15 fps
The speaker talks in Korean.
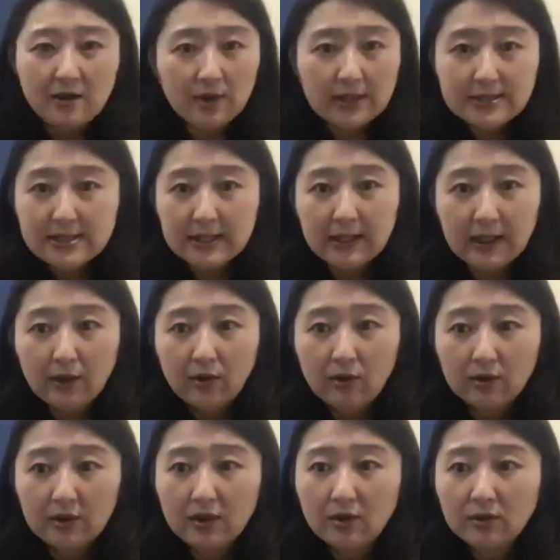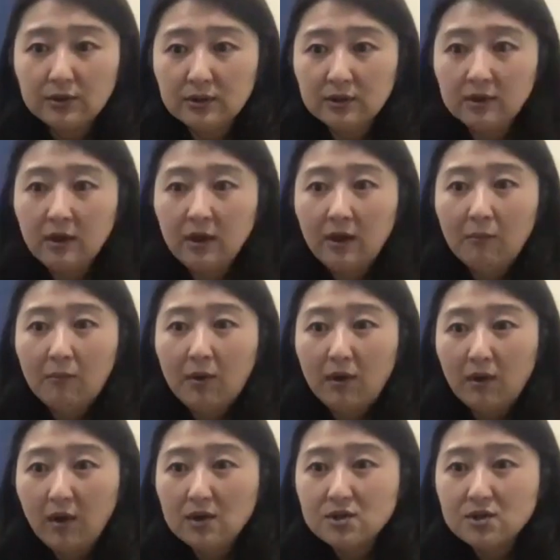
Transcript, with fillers: 괜찮아요. 이거는 뭐